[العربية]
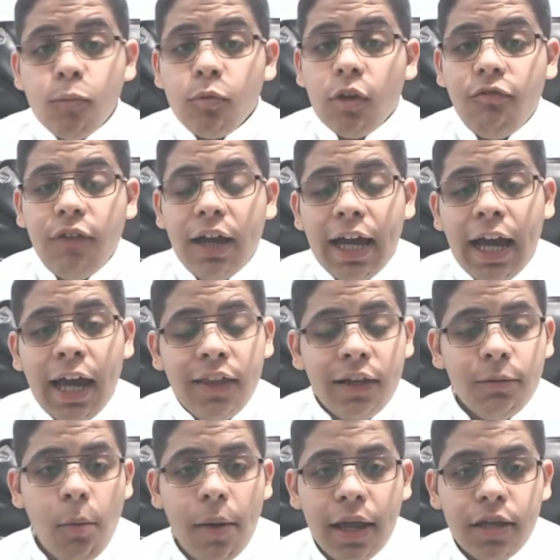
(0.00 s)
فهذه
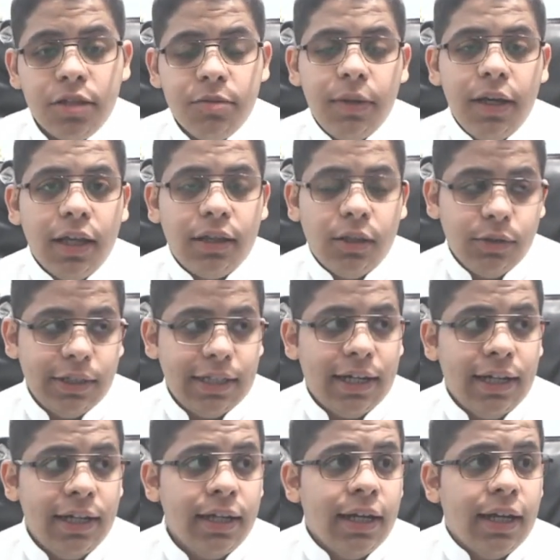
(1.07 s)
المميز
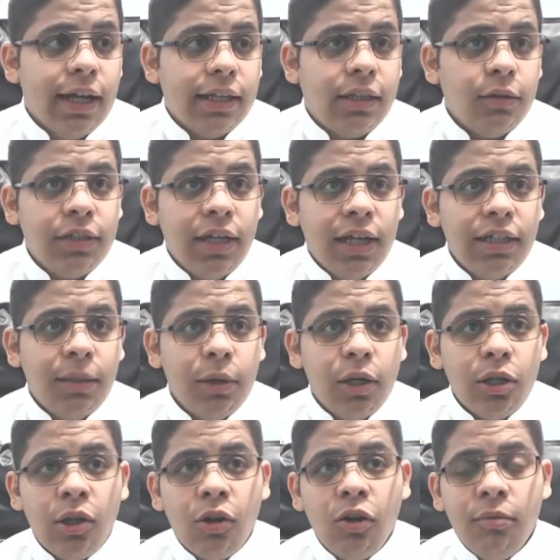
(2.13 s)
بالتوزيعه التوزيعه زي ما
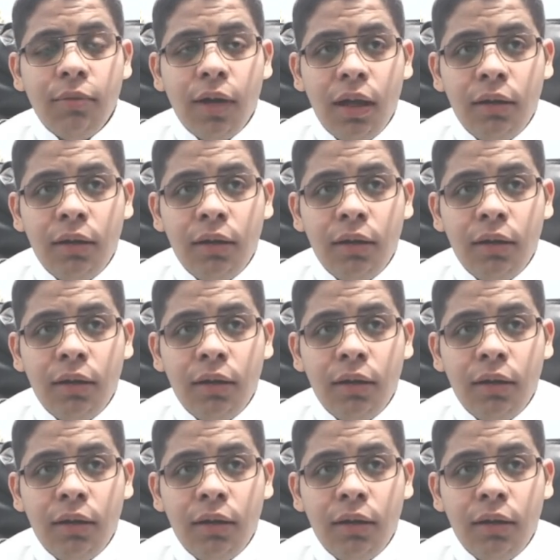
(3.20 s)
قلت لكم